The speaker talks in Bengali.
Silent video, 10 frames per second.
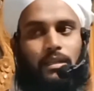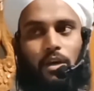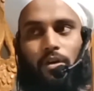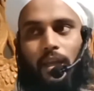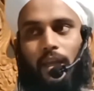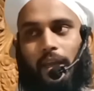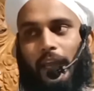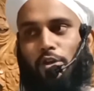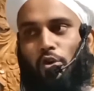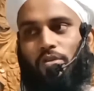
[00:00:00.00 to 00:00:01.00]
তাহলে
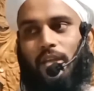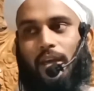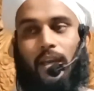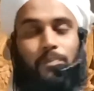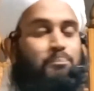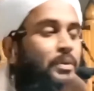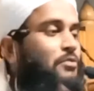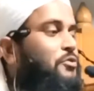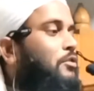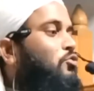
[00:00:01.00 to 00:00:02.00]
এই সংসারের
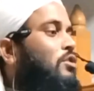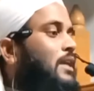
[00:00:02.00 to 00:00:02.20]
পিতৃত্ব